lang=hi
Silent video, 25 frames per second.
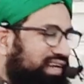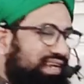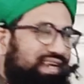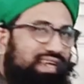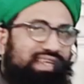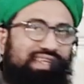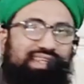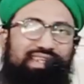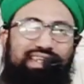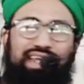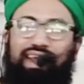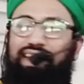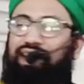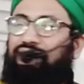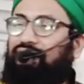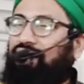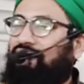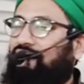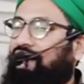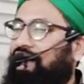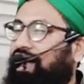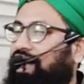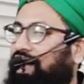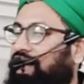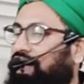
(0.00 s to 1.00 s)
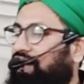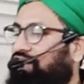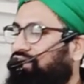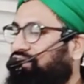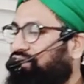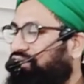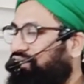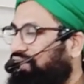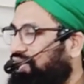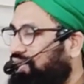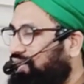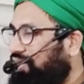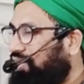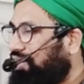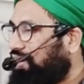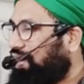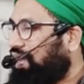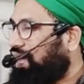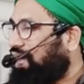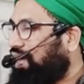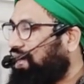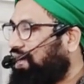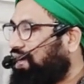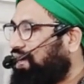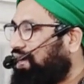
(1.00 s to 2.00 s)
ये सदका
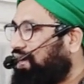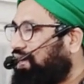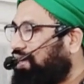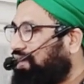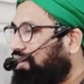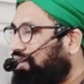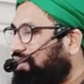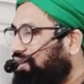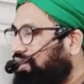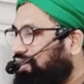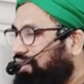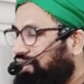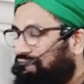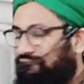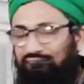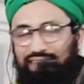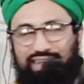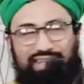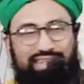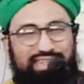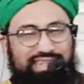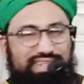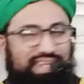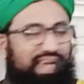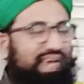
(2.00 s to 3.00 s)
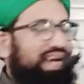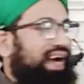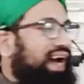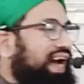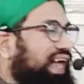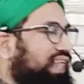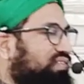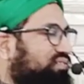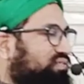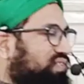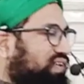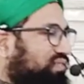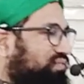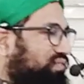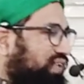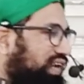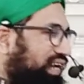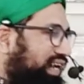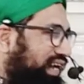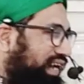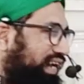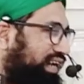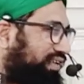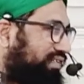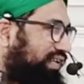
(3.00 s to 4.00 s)
फितरा ज़क़़त पे
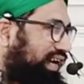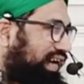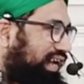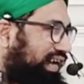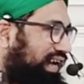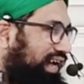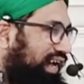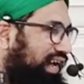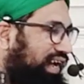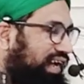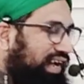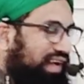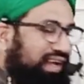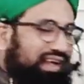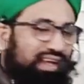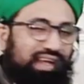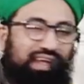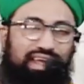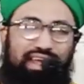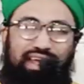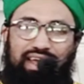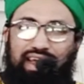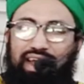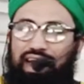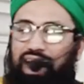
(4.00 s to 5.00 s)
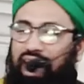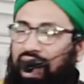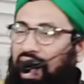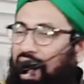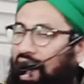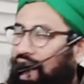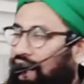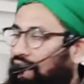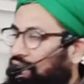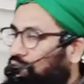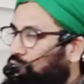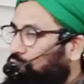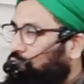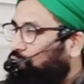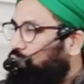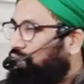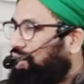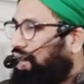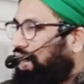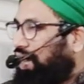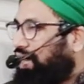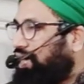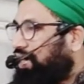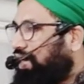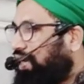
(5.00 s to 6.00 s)
पलने वाला
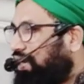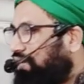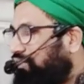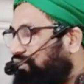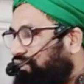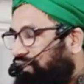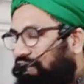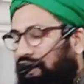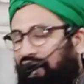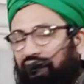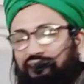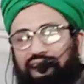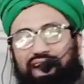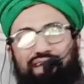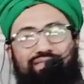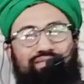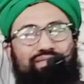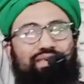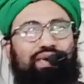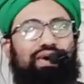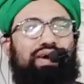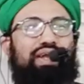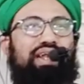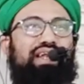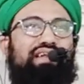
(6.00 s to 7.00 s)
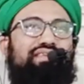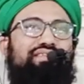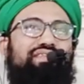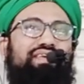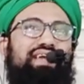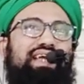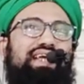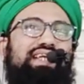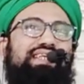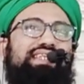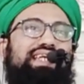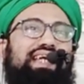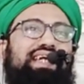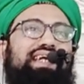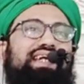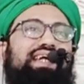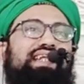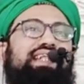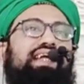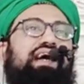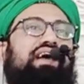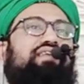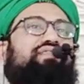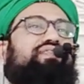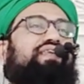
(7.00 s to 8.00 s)
आलूदा कल्ब वाला मौलवी
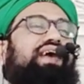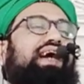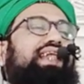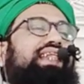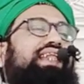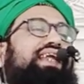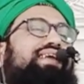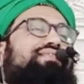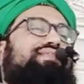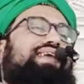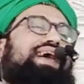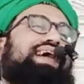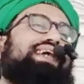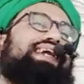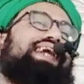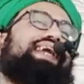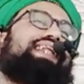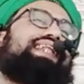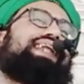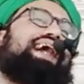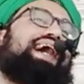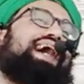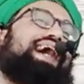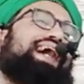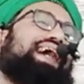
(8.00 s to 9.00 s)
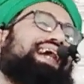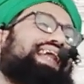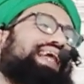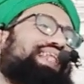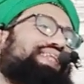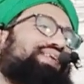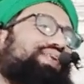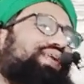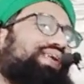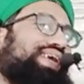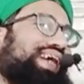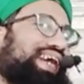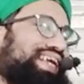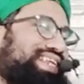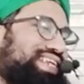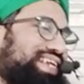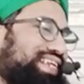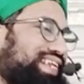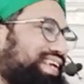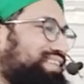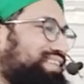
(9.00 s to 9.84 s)
सैदा फ़ातिमा की तहारत को कैसे